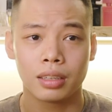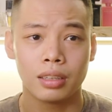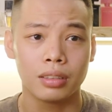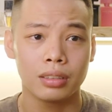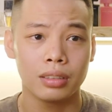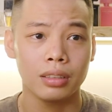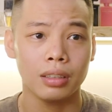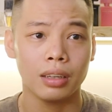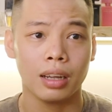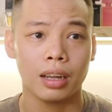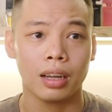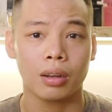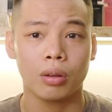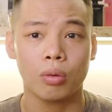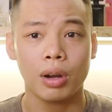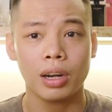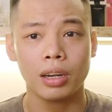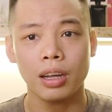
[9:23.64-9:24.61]
thực sự là
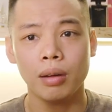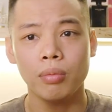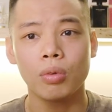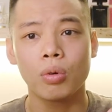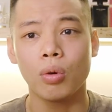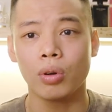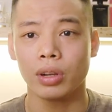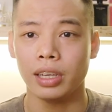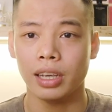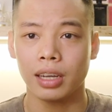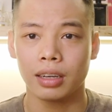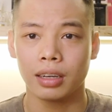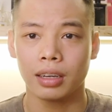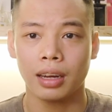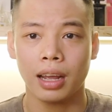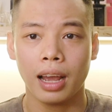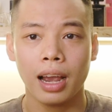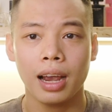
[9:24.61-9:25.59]
quan tâm cuồng nhiệt
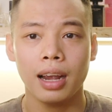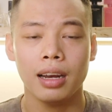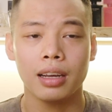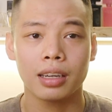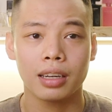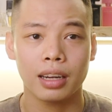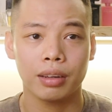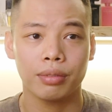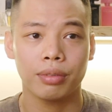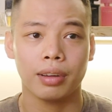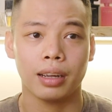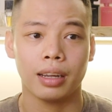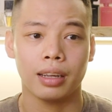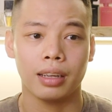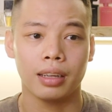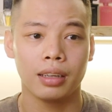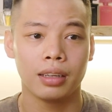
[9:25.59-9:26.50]
hai là người ta phải